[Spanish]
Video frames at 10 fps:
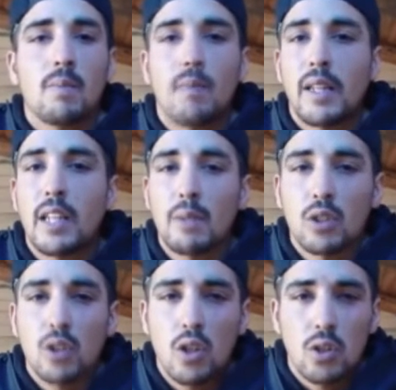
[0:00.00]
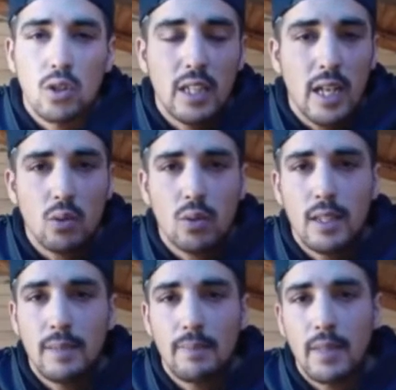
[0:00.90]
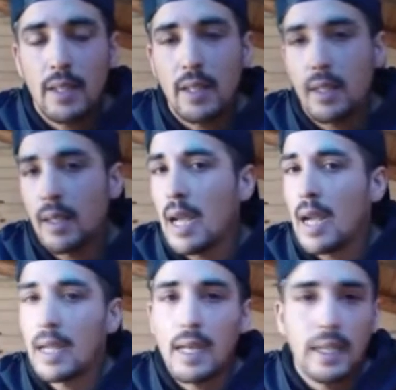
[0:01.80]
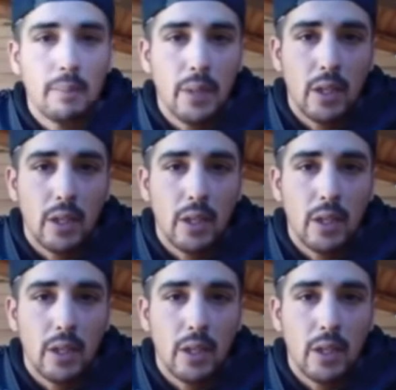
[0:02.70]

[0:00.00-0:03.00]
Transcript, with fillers: Mandarme solo, sin ayuda, eh, a a care